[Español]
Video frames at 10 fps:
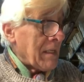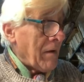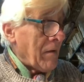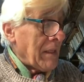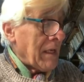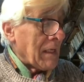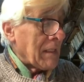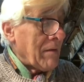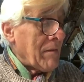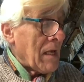de,
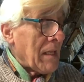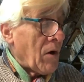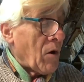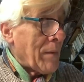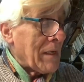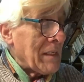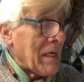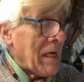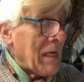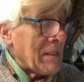actividades
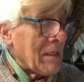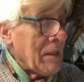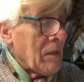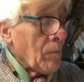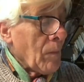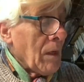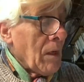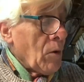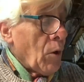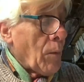comerciales
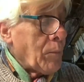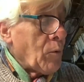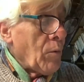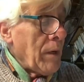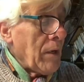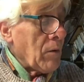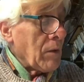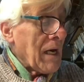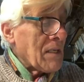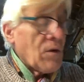obtuvieron
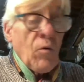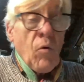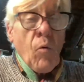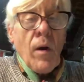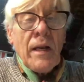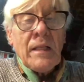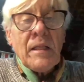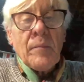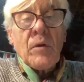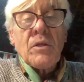casi un
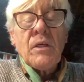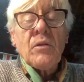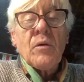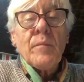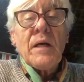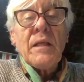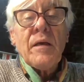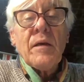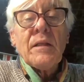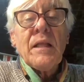40% más
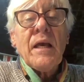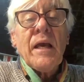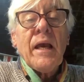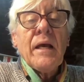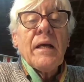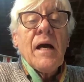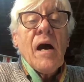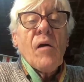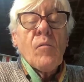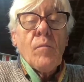de
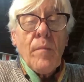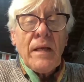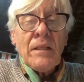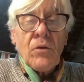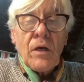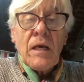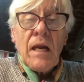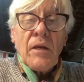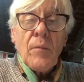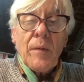aumento que el
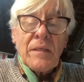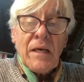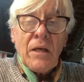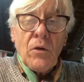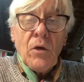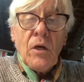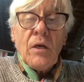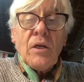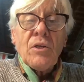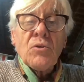año pasado
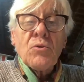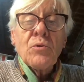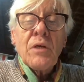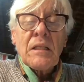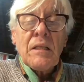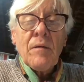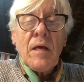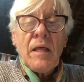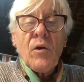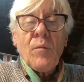en sus
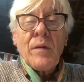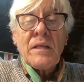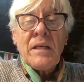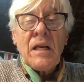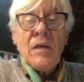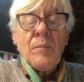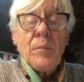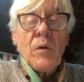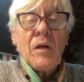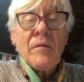actividades comerciales
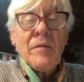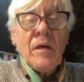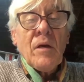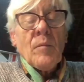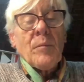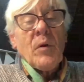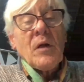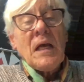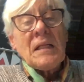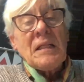por la,
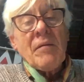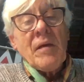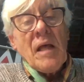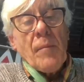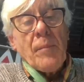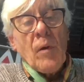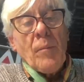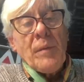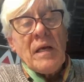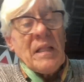por la actividad
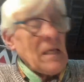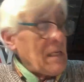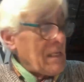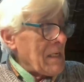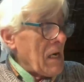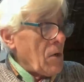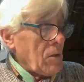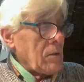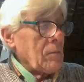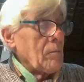propia del salón.